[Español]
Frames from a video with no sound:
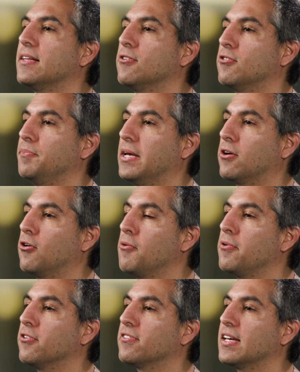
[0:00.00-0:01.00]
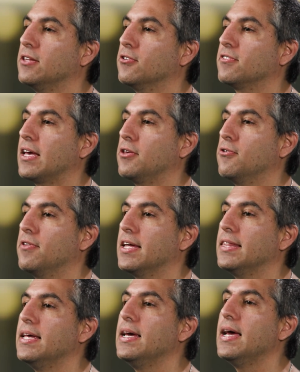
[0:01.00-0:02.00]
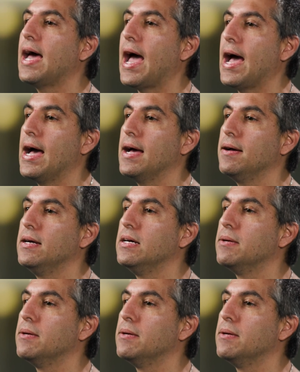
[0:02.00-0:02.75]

de los microbios que nos ayudan a